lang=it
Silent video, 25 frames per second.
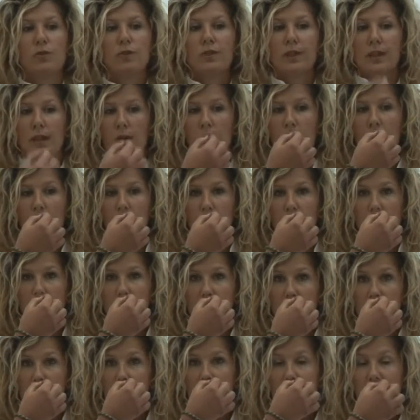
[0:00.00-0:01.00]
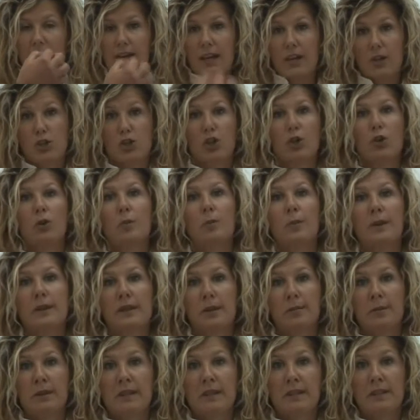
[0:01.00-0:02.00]
vuol dire quando il dente esce
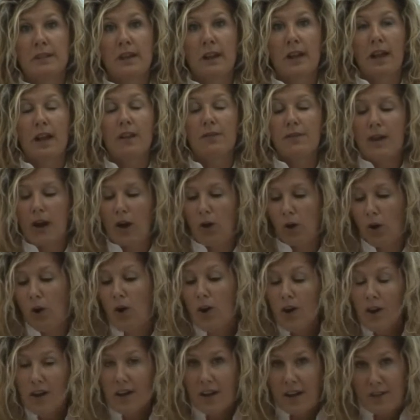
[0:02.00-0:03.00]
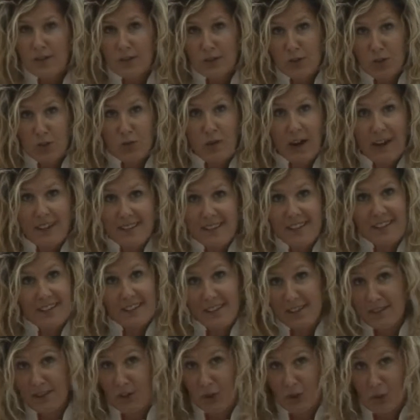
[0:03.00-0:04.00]
completamente dall'alveolo e vi trovate il
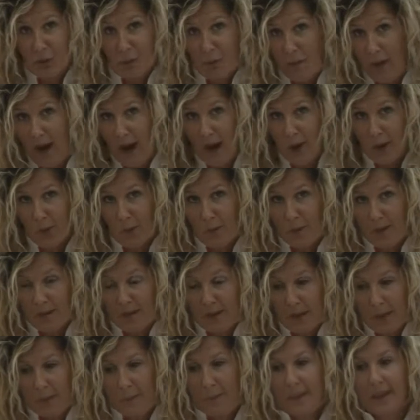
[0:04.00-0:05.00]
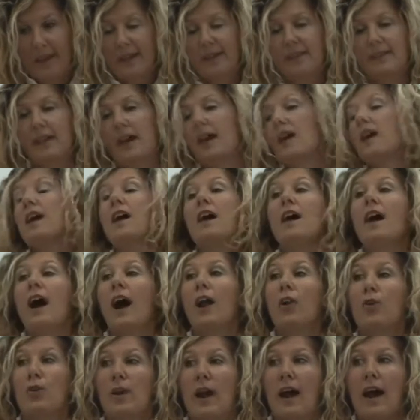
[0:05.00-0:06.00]
dentino in mano praticamente.
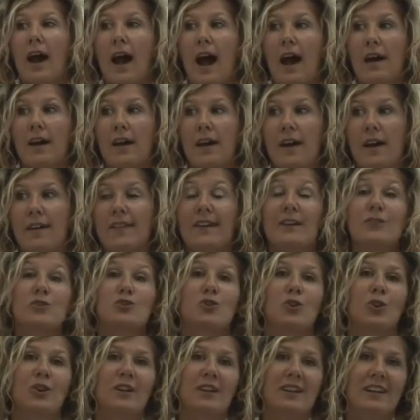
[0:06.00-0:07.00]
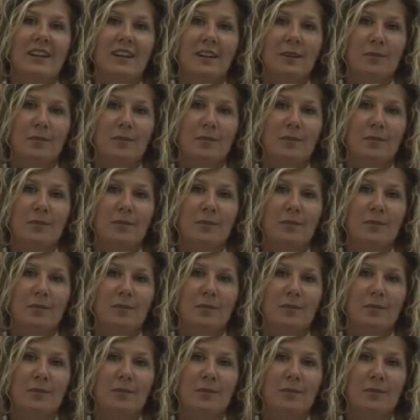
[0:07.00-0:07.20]
Allora, eh, adesso